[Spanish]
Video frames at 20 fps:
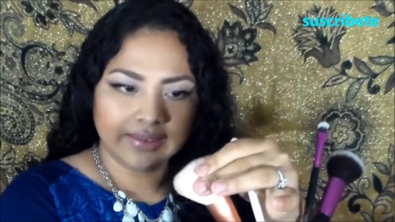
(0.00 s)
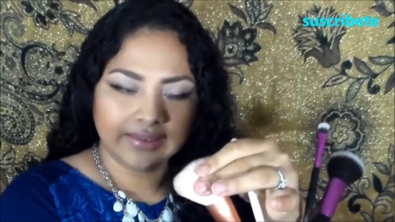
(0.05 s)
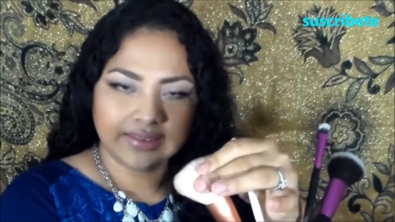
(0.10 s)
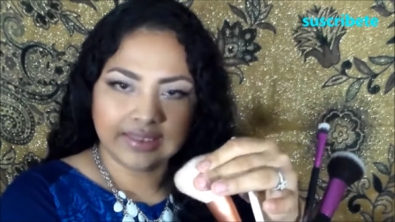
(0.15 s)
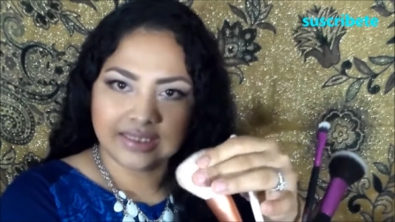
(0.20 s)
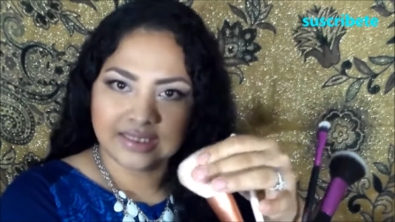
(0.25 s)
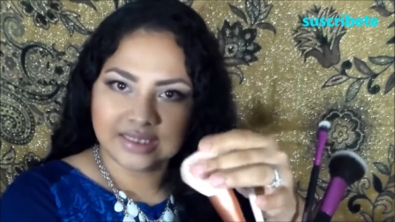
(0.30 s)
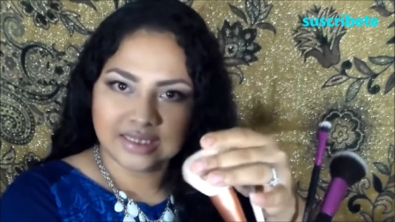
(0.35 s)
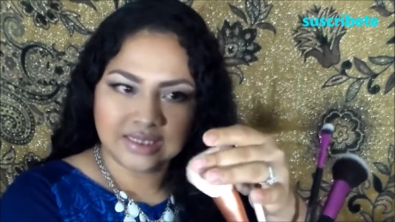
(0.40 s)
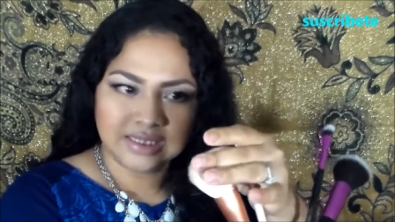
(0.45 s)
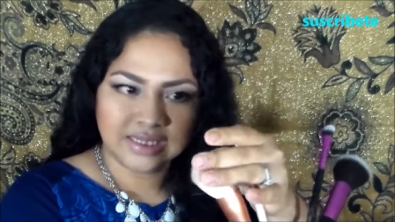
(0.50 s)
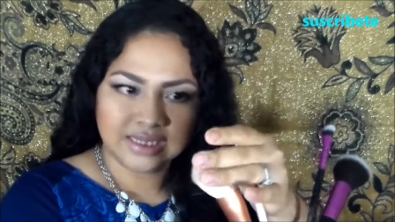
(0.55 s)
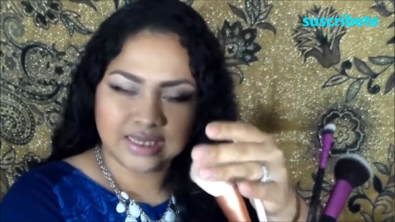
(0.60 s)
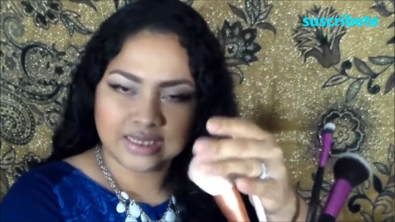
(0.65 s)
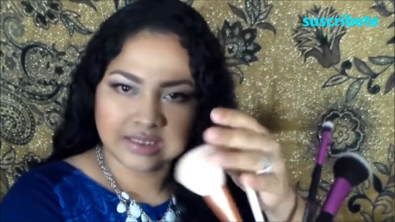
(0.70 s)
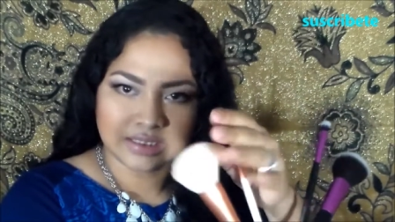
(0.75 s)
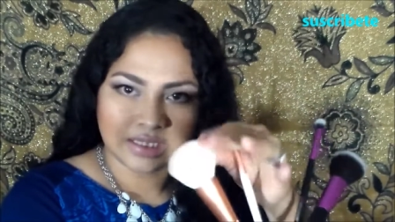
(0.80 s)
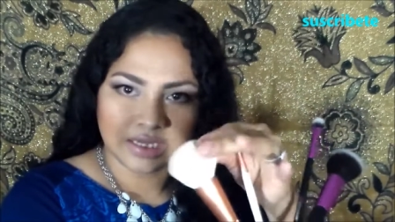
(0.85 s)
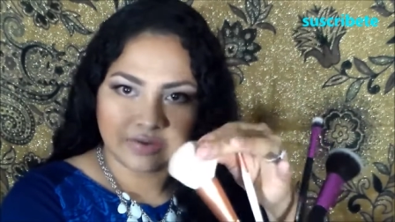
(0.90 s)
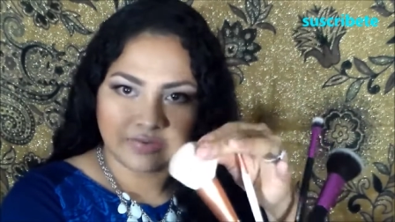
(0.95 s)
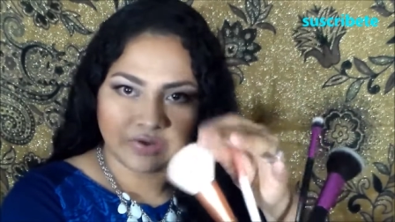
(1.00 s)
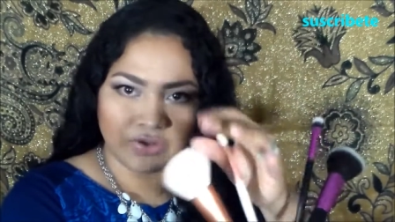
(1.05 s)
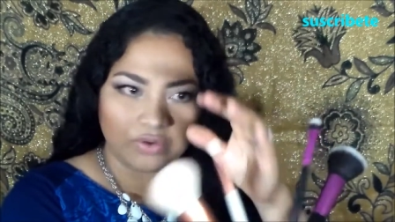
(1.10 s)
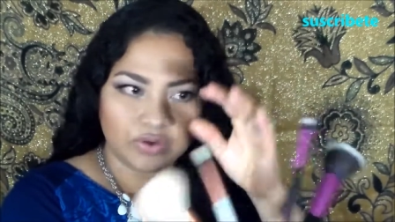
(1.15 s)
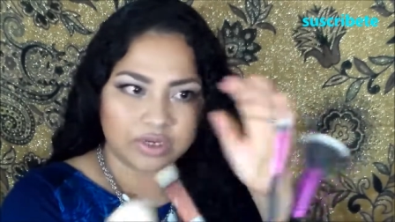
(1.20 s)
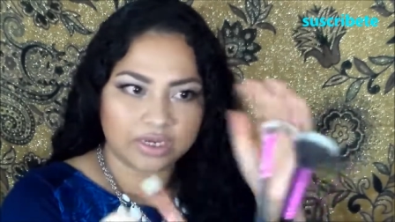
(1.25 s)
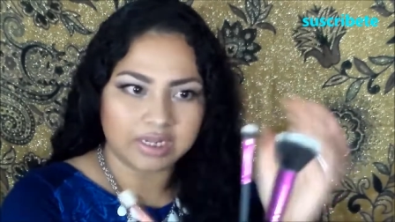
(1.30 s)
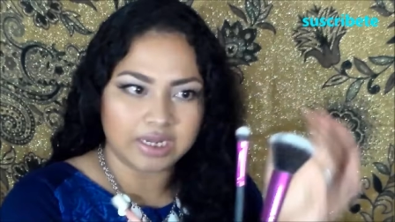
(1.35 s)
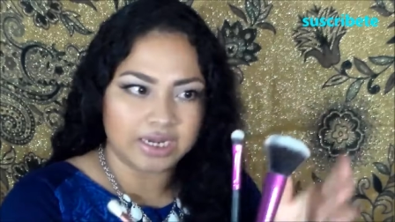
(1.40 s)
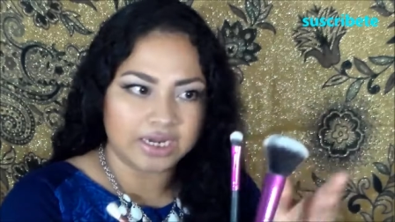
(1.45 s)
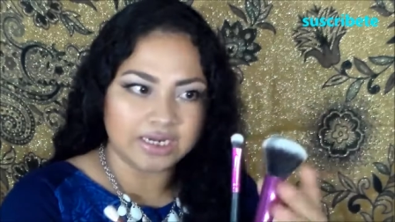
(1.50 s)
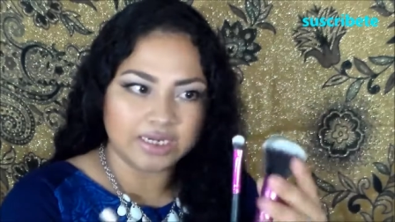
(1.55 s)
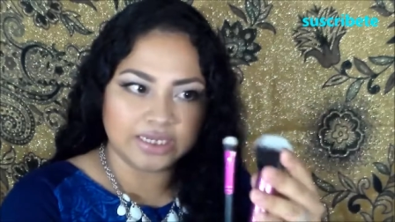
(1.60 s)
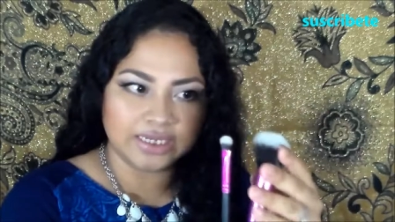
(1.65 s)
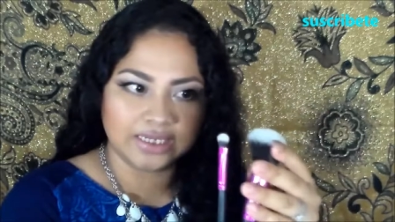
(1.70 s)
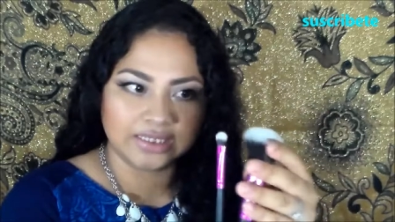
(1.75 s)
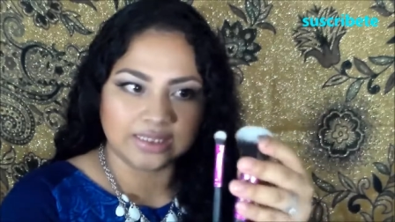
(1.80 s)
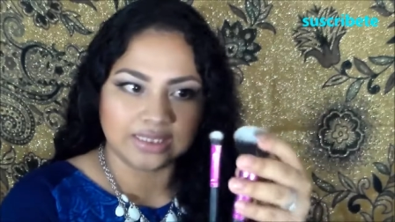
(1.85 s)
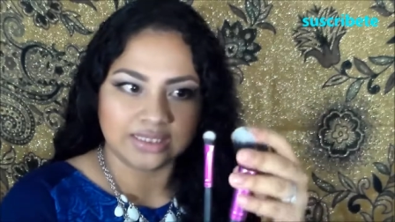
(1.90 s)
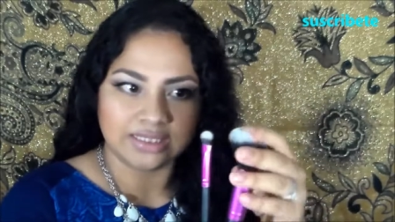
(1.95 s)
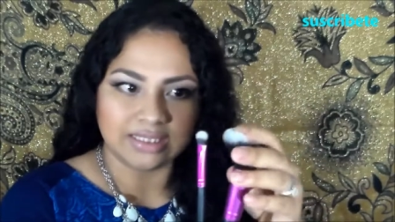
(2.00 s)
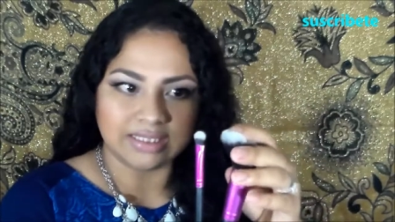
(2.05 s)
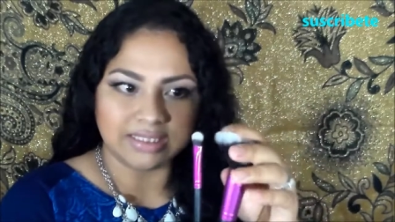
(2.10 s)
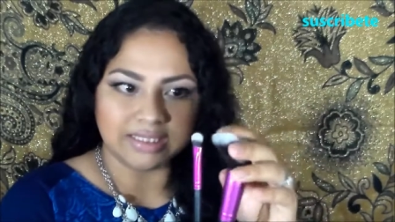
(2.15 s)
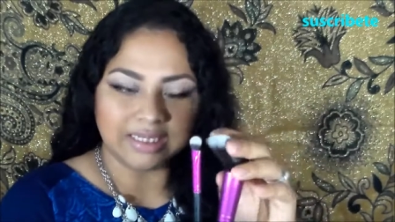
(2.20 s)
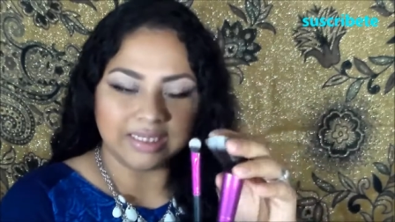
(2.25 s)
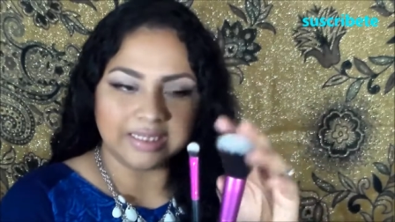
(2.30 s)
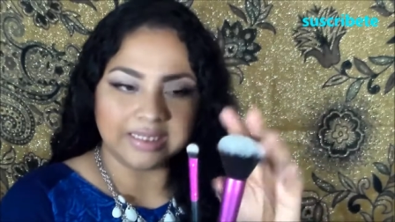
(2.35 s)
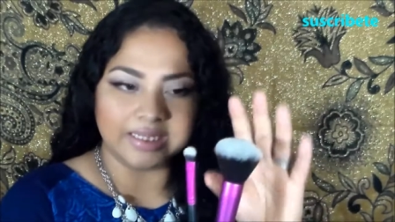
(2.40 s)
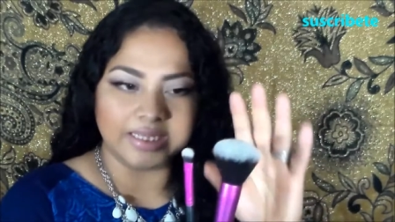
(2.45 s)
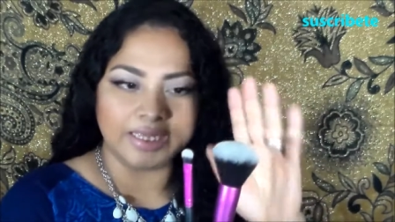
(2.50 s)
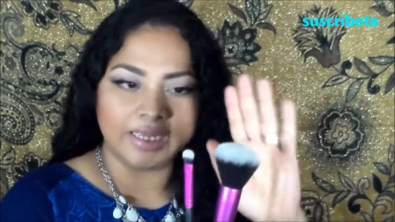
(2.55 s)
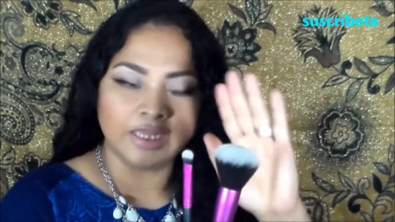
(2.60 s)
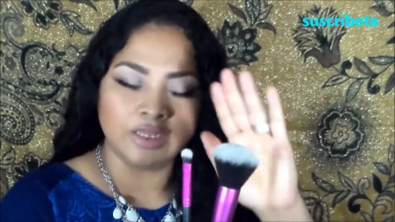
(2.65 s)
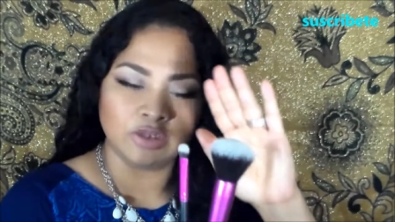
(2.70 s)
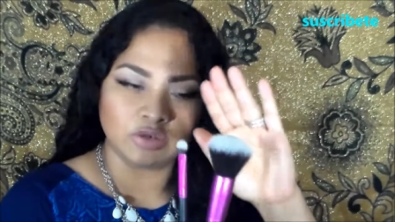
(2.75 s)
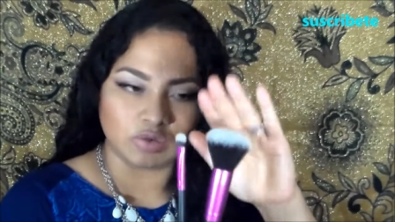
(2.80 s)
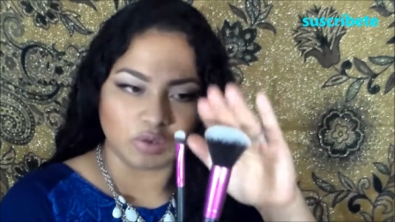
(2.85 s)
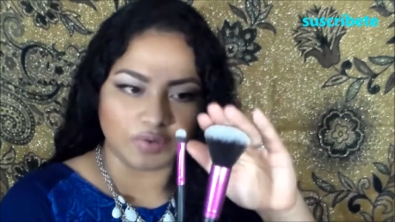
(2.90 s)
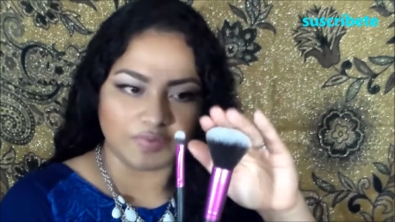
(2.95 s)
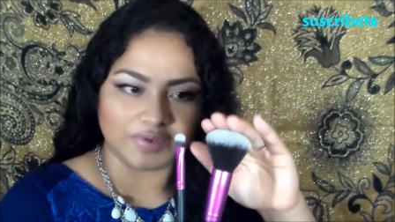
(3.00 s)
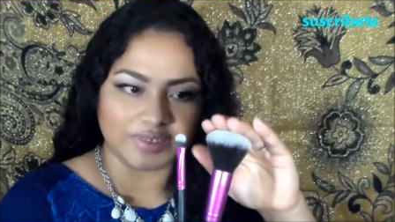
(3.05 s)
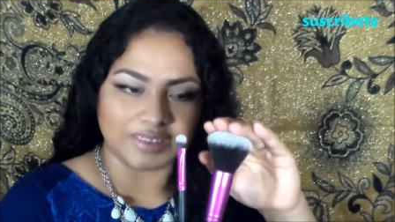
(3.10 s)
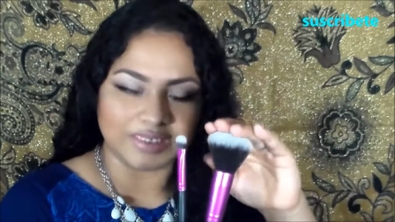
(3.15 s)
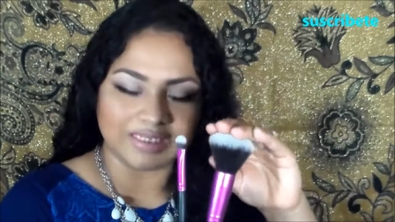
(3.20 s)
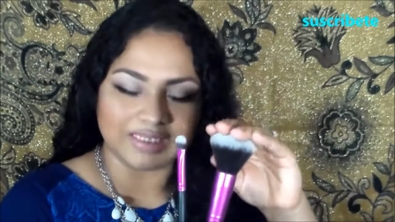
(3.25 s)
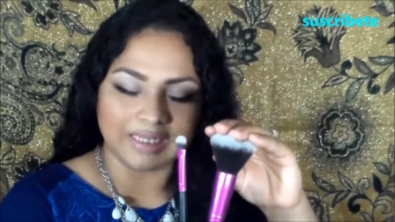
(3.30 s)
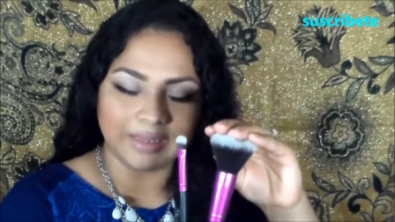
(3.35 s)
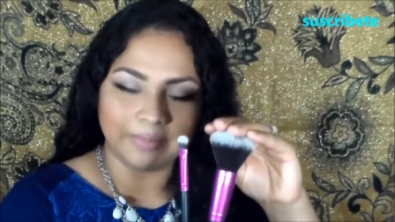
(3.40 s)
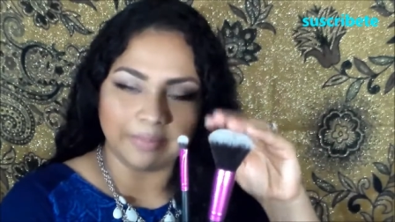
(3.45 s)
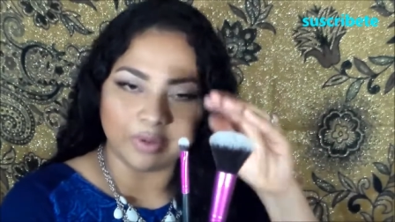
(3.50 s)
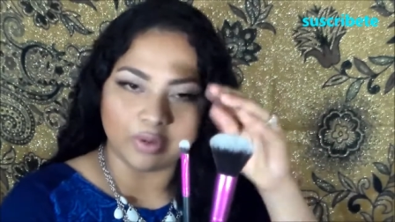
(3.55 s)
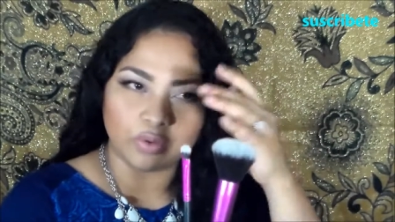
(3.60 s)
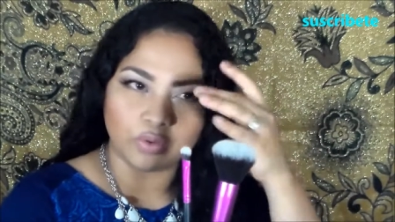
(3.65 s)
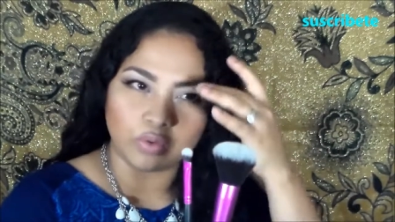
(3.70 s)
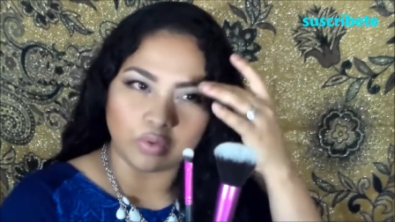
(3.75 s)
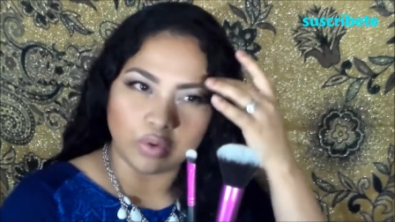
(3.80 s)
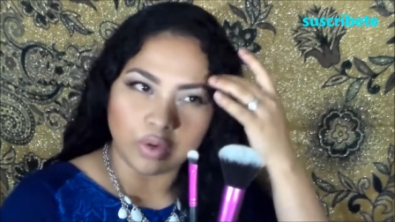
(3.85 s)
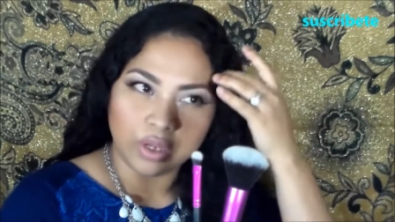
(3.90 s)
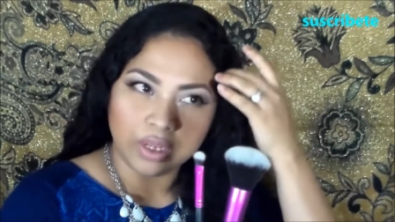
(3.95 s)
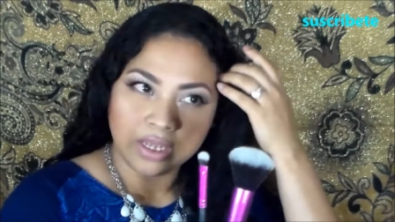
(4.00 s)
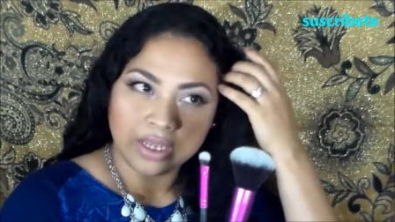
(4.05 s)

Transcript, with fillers: se siente que es cabello real y esta se siente suavecita, pero